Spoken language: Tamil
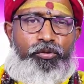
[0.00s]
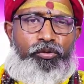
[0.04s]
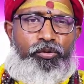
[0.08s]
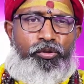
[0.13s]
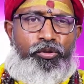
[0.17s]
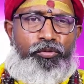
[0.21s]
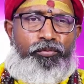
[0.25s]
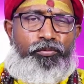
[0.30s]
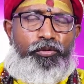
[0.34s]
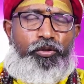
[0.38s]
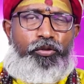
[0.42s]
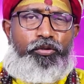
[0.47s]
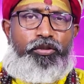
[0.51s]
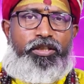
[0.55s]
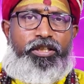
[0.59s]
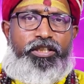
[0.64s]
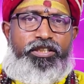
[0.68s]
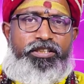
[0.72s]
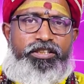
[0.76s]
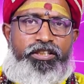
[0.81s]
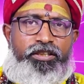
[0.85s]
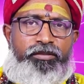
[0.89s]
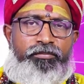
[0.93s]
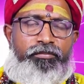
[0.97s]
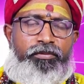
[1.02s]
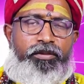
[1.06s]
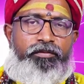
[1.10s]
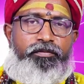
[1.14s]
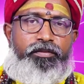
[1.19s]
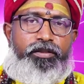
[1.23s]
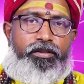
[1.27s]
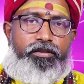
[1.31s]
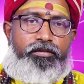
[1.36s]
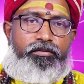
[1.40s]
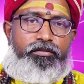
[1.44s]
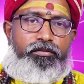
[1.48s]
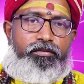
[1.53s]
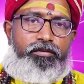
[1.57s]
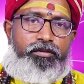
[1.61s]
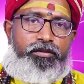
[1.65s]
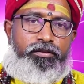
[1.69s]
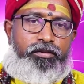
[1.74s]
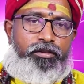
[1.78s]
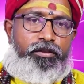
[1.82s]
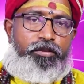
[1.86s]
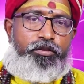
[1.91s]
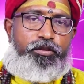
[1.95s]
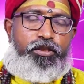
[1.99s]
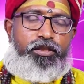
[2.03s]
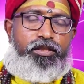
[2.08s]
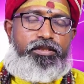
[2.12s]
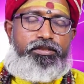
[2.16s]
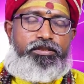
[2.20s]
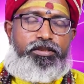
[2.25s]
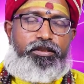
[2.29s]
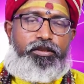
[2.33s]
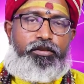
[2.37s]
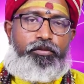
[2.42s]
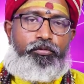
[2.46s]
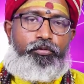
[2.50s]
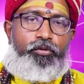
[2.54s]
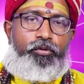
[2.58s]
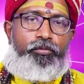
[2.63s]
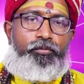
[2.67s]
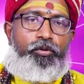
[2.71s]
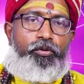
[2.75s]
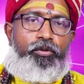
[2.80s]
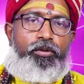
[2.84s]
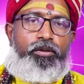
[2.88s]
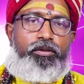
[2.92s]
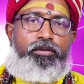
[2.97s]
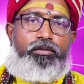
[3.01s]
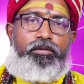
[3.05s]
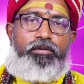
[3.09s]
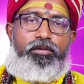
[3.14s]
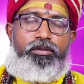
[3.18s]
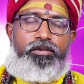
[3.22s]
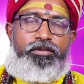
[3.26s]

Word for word: குரு பகவானோட ஜென்ம வீடு தனுசு ராசிக்கு குரு பகவான்